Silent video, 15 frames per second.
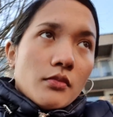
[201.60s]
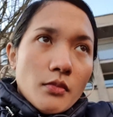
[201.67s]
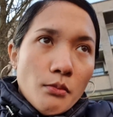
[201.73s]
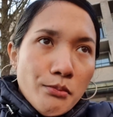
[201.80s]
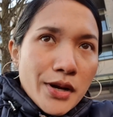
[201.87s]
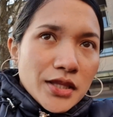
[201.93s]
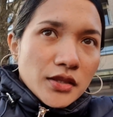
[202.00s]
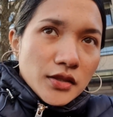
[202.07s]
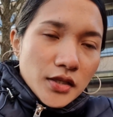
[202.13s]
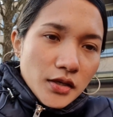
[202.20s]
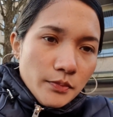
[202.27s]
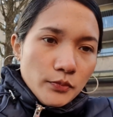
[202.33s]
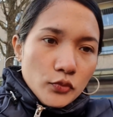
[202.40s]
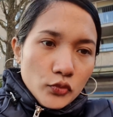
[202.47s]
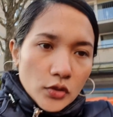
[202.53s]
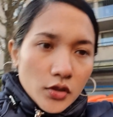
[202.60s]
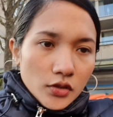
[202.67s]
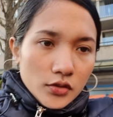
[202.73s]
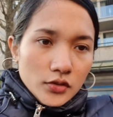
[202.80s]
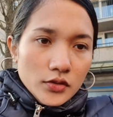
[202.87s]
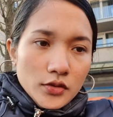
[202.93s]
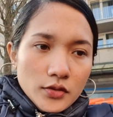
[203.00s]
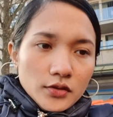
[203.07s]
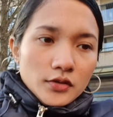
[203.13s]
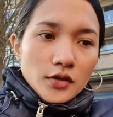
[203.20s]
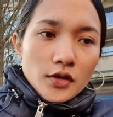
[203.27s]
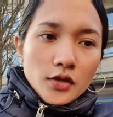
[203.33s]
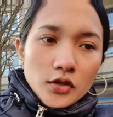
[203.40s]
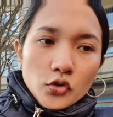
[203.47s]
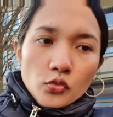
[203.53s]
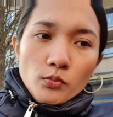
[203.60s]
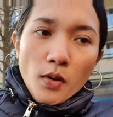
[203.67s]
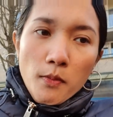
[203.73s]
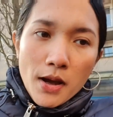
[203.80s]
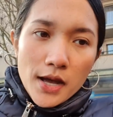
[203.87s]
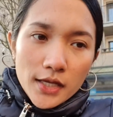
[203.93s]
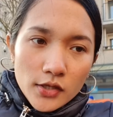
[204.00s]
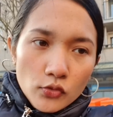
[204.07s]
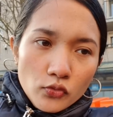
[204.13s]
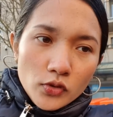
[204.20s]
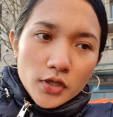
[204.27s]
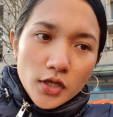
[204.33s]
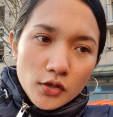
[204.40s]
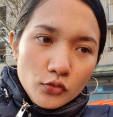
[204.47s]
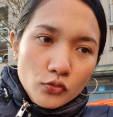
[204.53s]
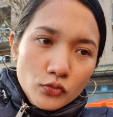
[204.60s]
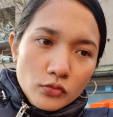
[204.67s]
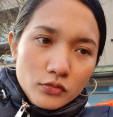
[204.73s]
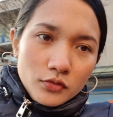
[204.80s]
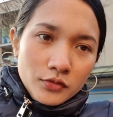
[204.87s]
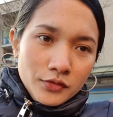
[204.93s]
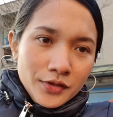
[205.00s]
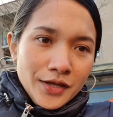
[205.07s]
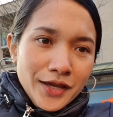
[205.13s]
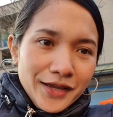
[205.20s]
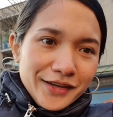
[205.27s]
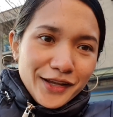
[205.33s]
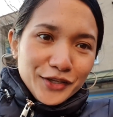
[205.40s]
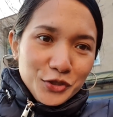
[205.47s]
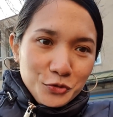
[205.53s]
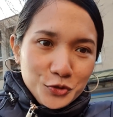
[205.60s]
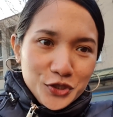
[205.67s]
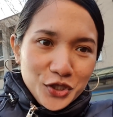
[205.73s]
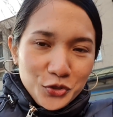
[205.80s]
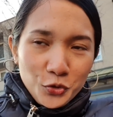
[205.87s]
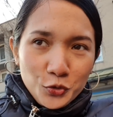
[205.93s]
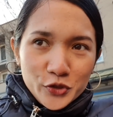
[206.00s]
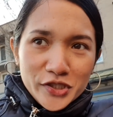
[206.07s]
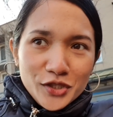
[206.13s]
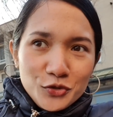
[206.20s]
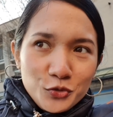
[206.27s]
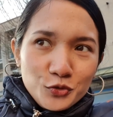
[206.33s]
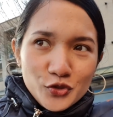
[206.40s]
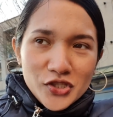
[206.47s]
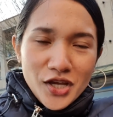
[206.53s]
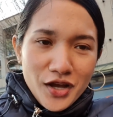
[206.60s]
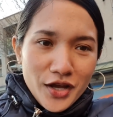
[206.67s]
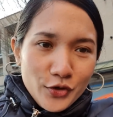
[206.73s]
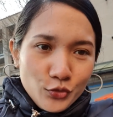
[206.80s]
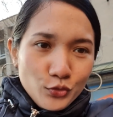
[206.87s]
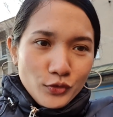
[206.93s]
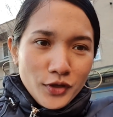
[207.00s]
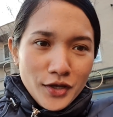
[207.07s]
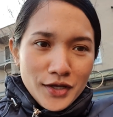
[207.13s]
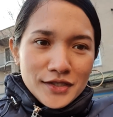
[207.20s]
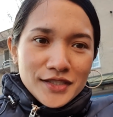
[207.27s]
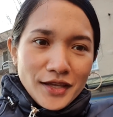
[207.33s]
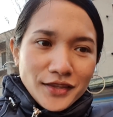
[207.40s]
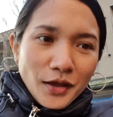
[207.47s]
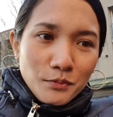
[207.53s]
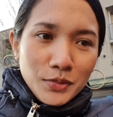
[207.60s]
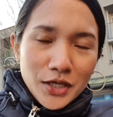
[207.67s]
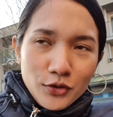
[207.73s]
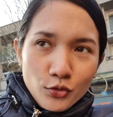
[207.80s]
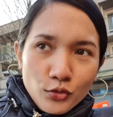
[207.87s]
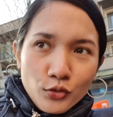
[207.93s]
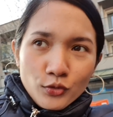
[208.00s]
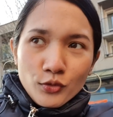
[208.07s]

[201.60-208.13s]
Ang bad trip, uy. Yung babae, oh, ayan, oh. Nag-yusi-yusi doon sa, ano, sa tabi ko.